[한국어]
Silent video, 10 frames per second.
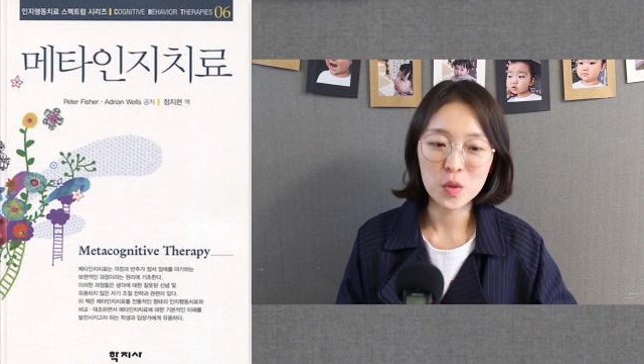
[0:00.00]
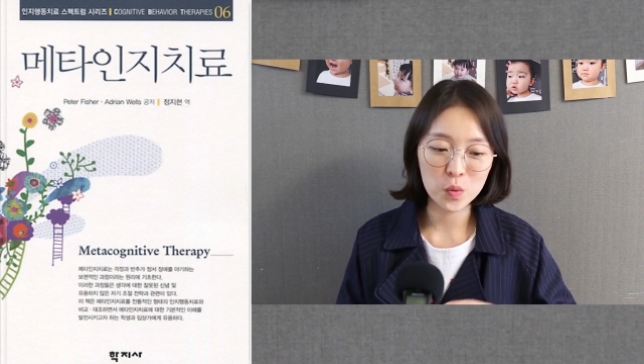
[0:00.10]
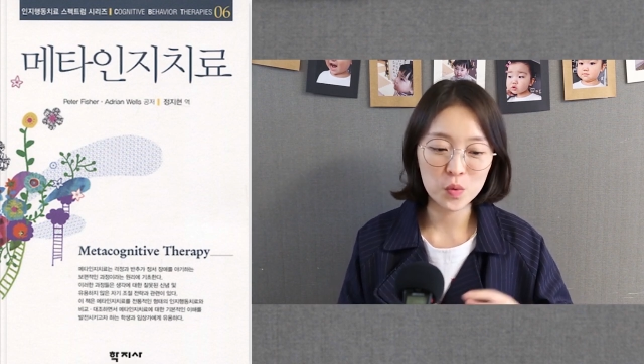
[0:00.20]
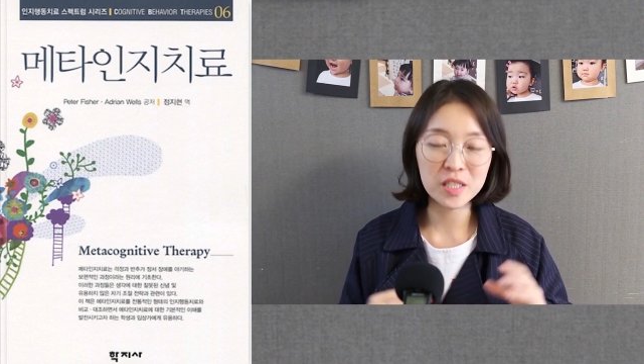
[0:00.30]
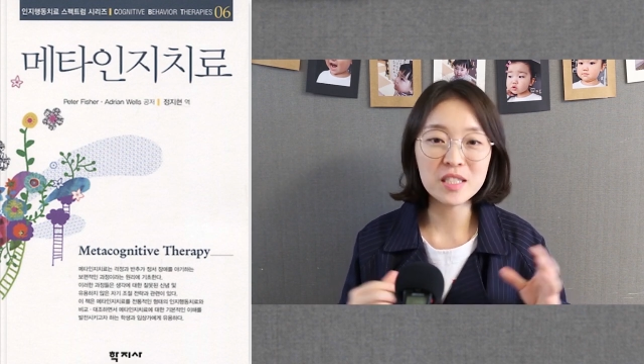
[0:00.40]

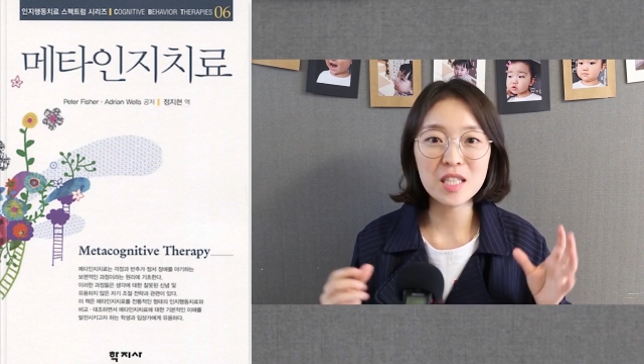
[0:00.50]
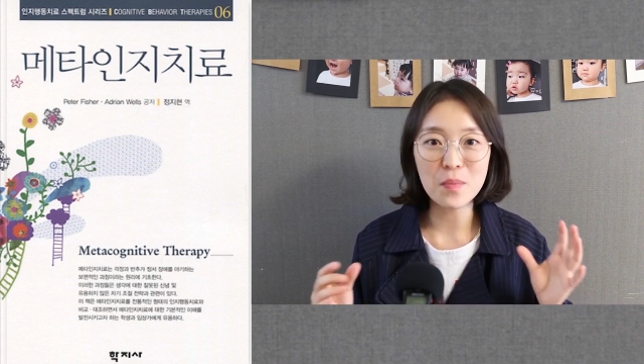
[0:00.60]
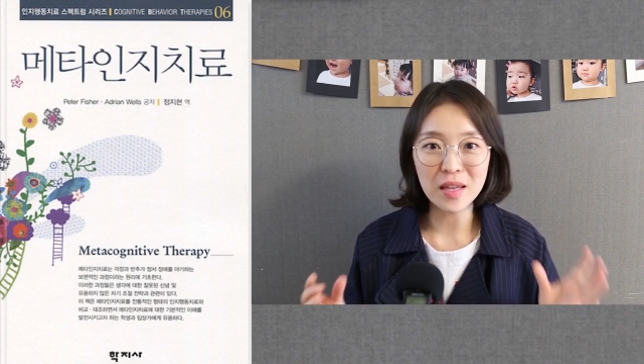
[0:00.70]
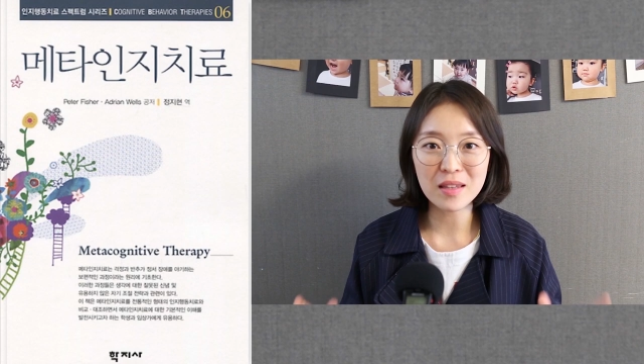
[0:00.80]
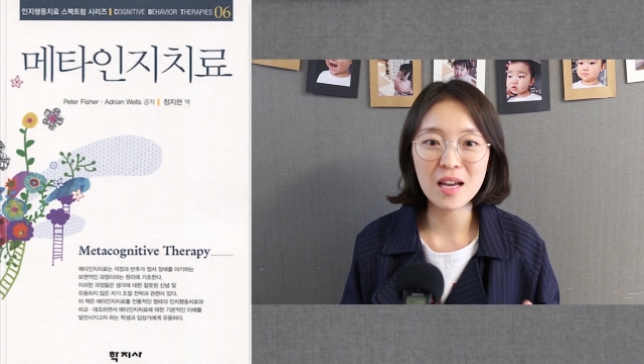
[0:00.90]
또
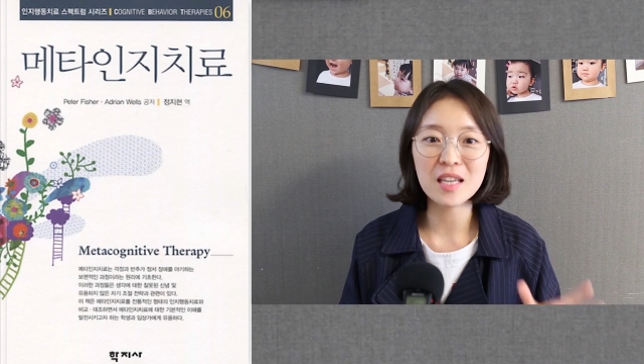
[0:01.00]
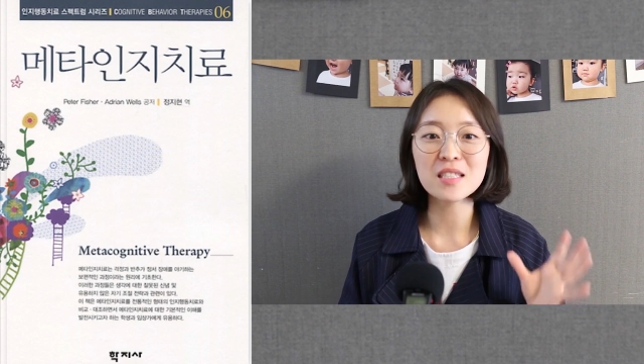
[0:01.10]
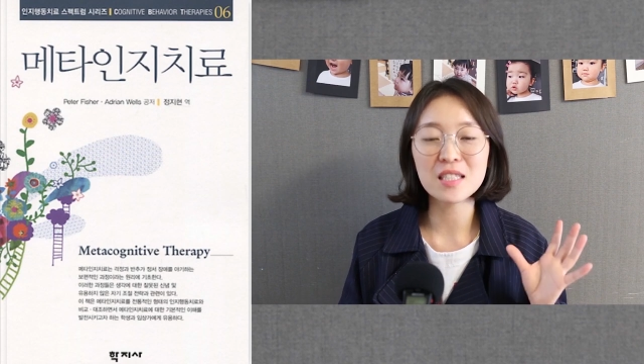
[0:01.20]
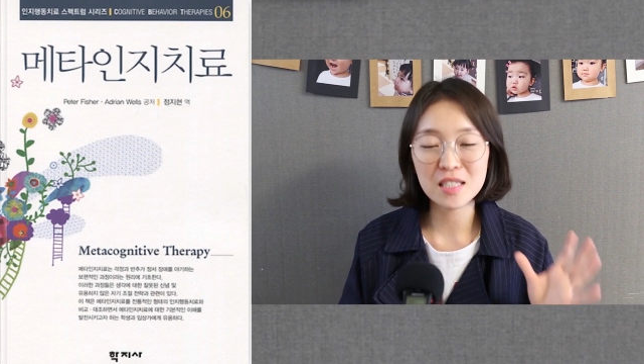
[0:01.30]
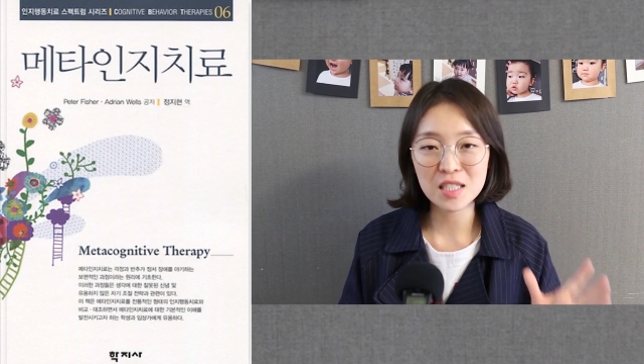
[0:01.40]
실제 메타
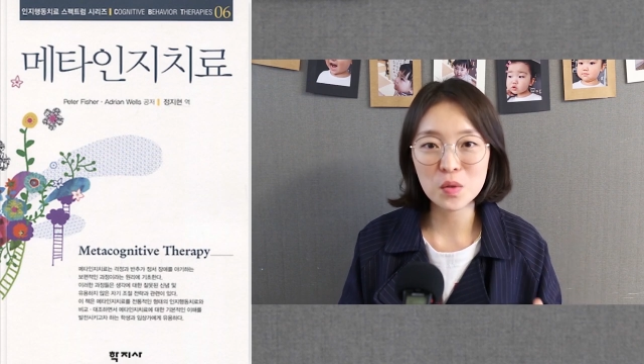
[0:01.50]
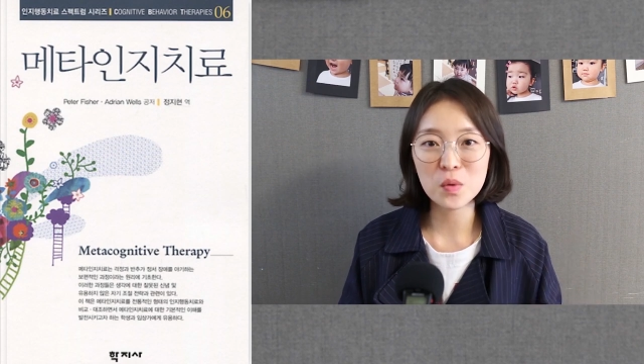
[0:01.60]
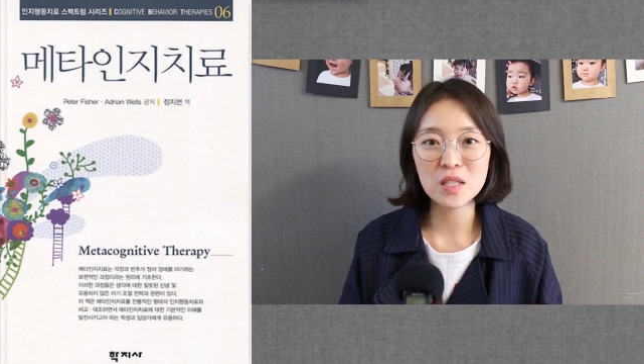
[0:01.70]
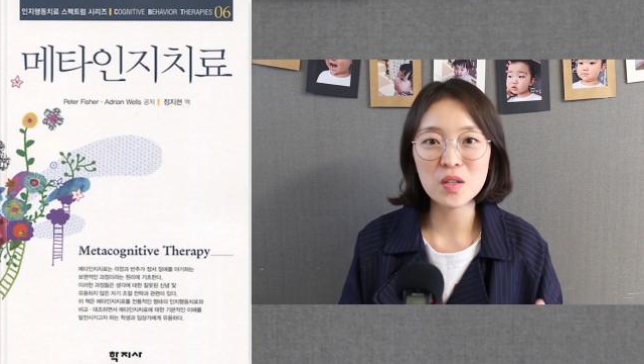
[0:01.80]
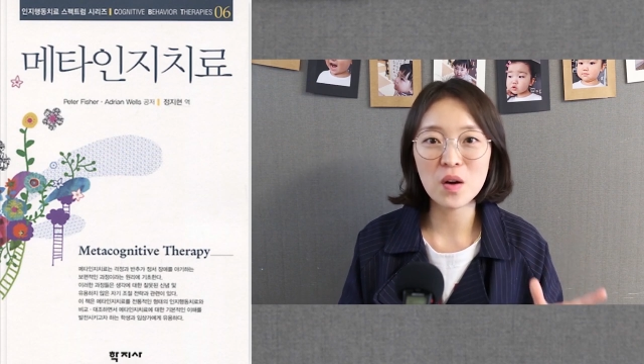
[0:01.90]
인지
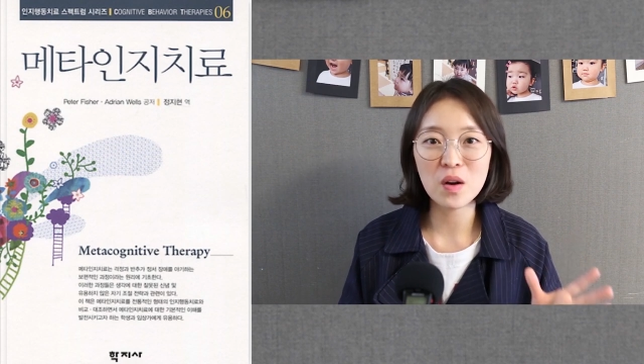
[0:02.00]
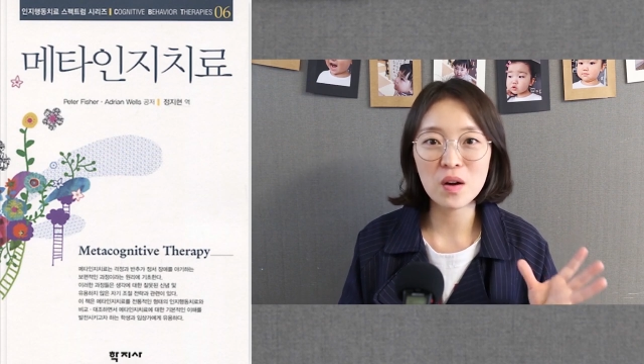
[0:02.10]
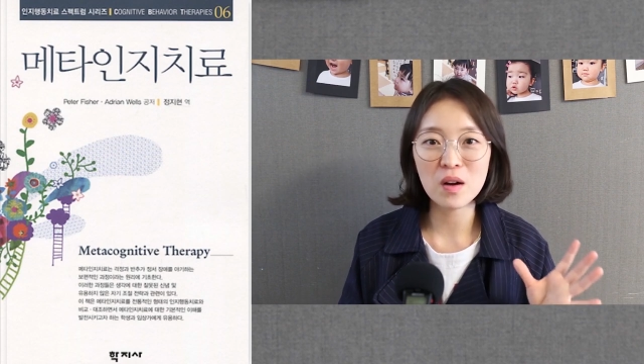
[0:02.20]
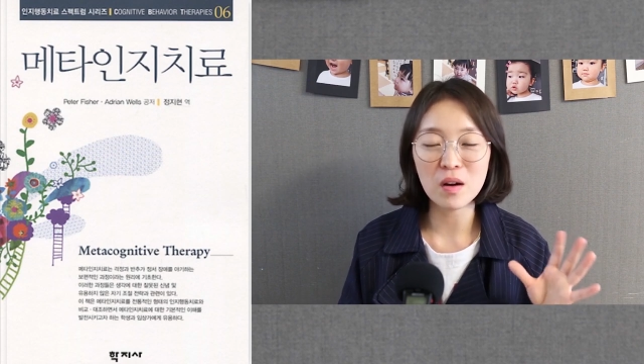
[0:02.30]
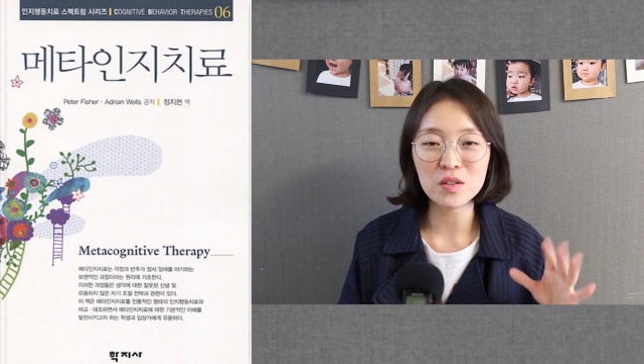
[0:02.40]

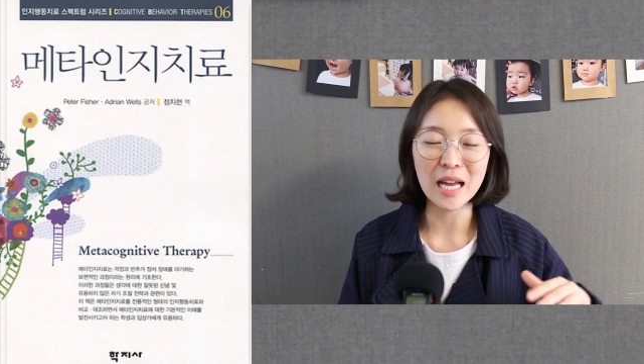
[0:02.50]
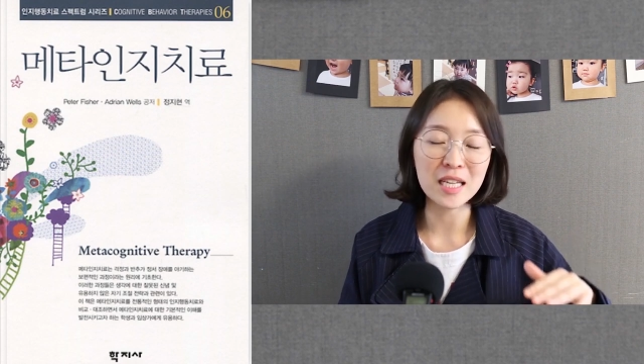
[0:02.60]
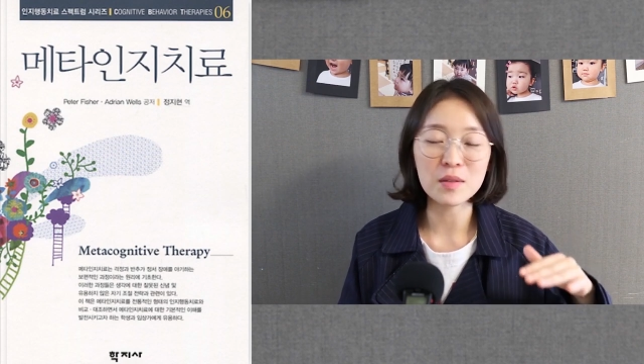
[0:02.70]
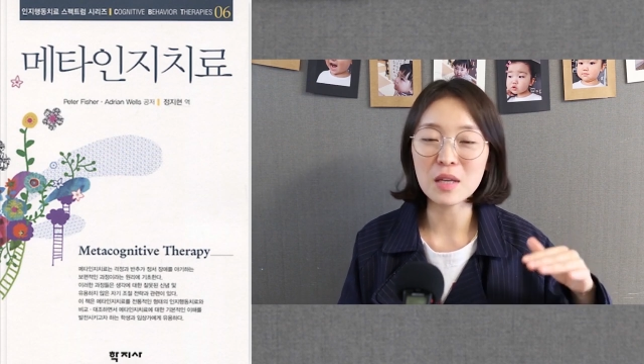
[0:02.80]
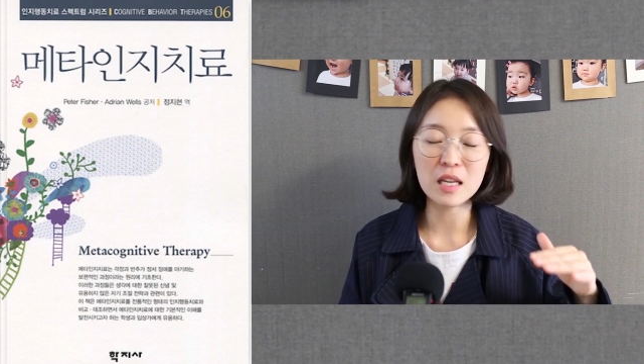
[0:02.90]
치료에서 어떤
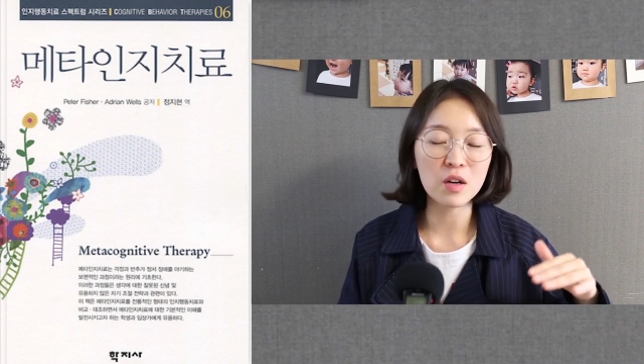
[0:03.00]
아니